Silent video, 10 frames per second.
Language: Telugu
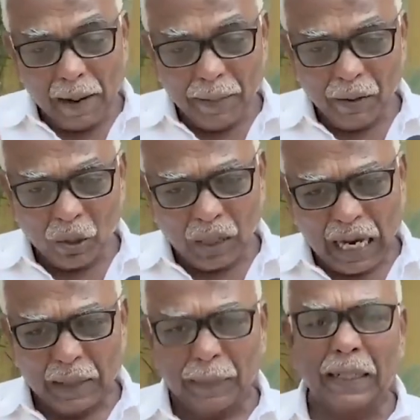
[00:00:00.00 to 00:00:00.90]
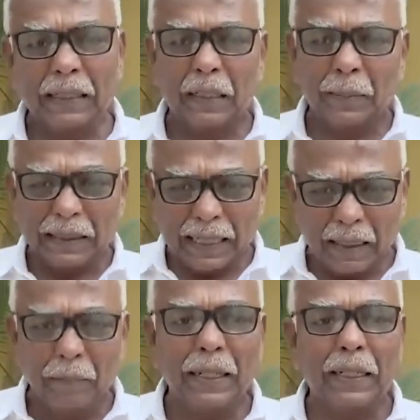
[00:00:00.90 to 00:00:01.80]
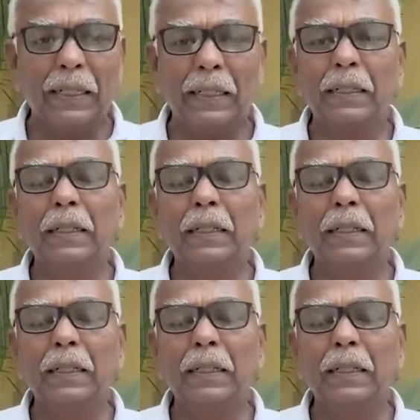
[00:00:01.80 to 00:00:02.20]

ఆమె ఎవరో కార్పొరేటర్ దగ్గర పోయి దండం పెట్టి